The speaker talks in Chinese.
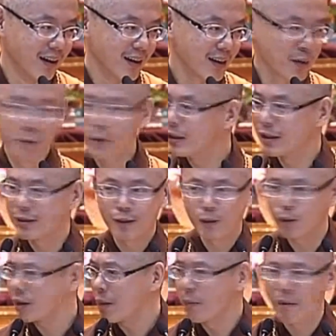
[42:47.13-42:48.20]
一问的时候
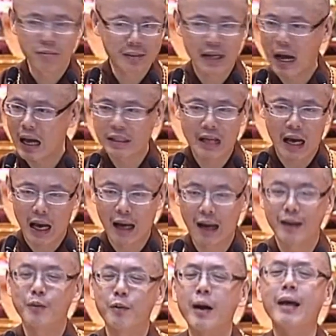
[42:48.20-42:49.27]
都那猛查查，
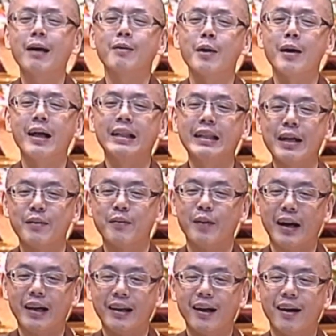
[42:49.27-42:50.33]
呱啦呱啦念
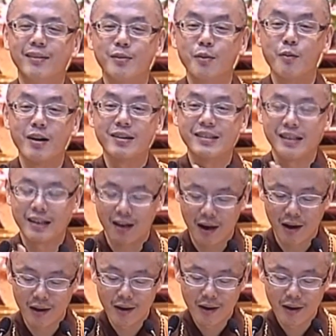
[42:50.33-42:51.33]
完了就忘记了。